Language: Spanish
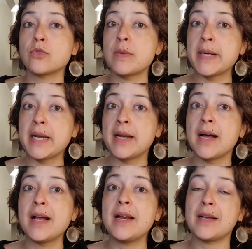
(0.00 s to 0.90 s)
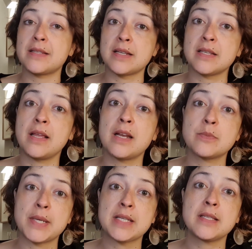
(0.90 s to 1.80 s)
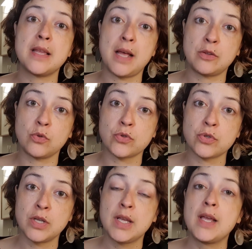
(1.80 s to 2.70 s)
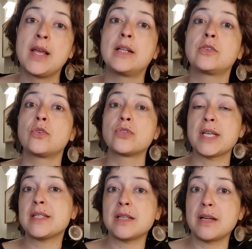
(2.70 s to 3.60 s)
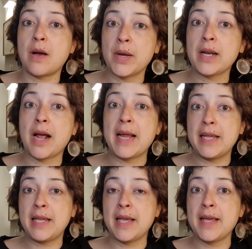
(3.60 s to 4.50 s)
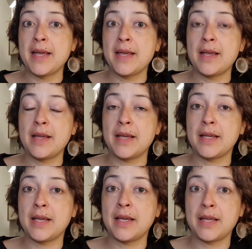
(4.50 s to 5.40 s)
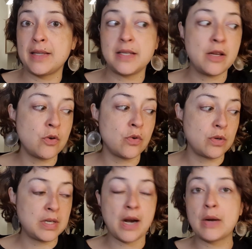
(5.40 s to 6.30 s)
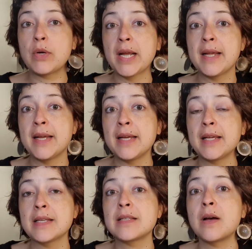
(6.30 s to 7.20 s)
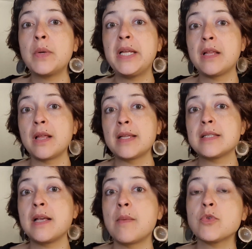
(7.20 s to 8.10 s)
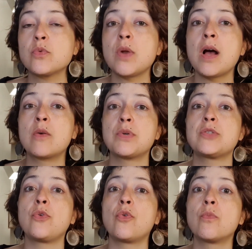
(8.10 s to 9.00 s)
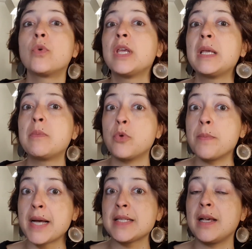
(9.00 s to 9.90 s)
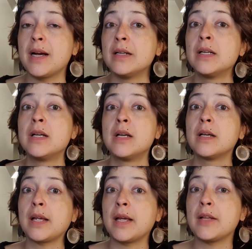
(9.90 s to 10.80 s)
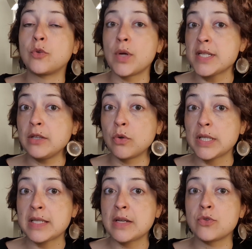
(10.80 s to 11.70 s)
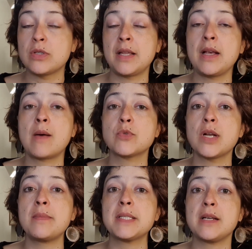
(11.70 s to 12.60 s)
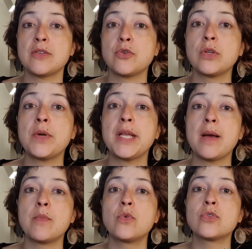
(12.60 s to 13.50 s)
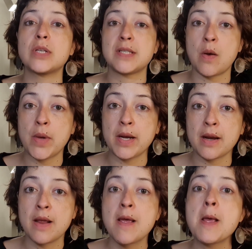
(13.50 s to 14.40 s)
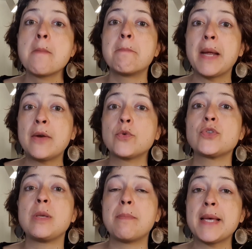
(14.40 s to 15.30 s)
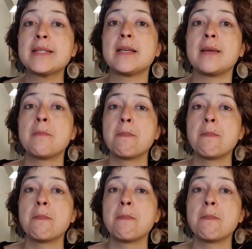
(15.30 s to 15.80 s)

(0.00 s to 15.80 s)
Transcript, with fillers: la manera en la que se accede a las bases de datos. Entonces, a ver, hay que, decirlo. Claro que, que, esta habilidad es, digamos, una cuestión muy, muy básica que todas y todas las que nos dedicamos a la investigación deberíamos saber pero si pese